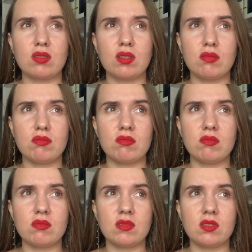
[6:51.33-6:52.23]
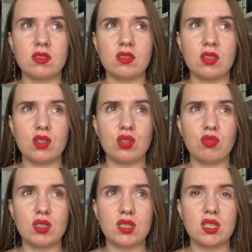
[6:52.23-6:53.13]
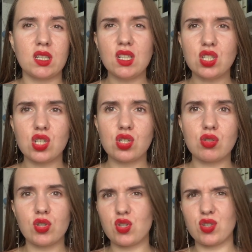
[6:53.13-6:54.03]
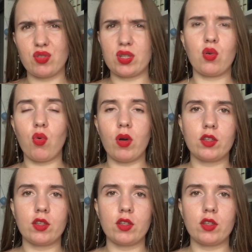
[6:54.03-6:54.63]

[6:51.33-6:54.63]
там столкнули с крыши, что ли, что-то вот такое.